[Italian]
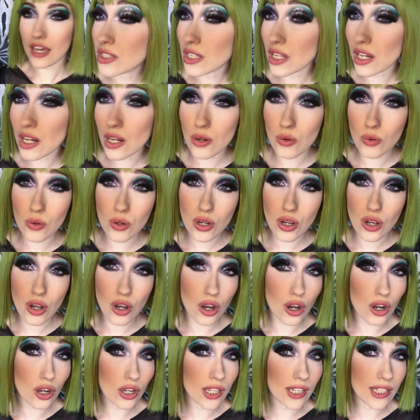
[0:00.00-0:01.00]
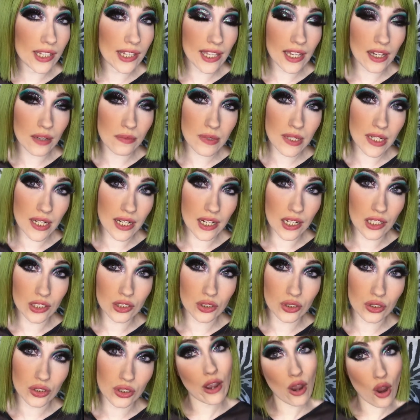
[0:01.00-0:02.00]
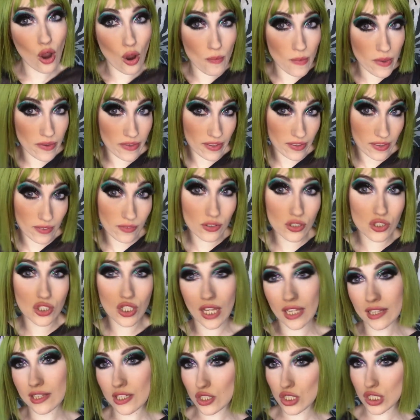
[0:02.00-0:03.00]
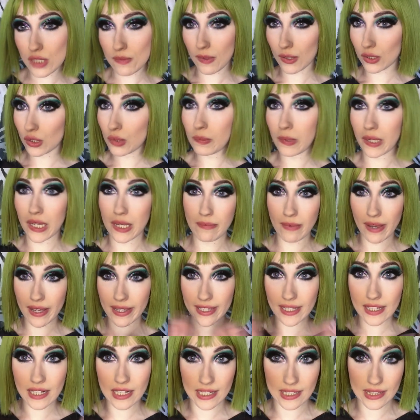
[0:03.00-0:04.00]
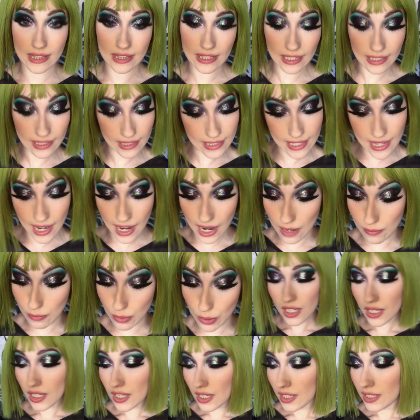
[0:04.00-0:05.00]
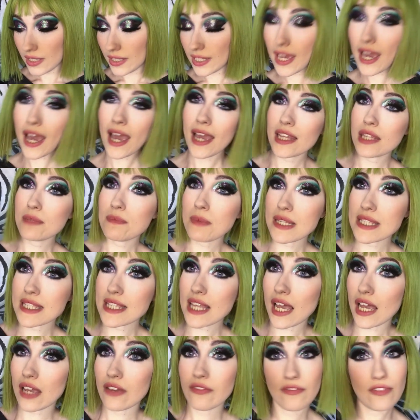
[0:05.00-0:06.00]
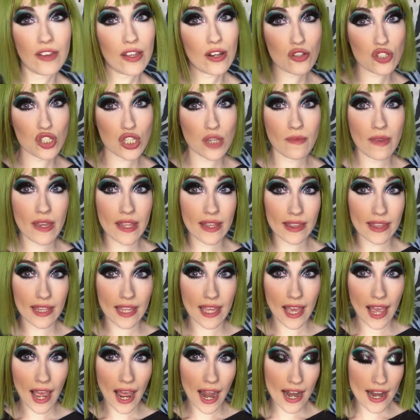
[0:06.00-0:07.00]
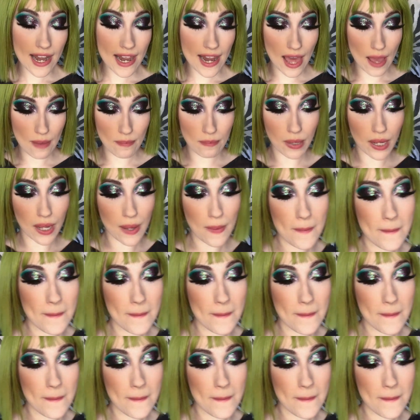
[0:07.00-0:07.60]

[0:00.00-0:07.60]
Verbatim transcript: Se il look occhi terminato, come vi avevo già anticipato prima, i glitter li amo. Direi di passare velocemente alle labbra.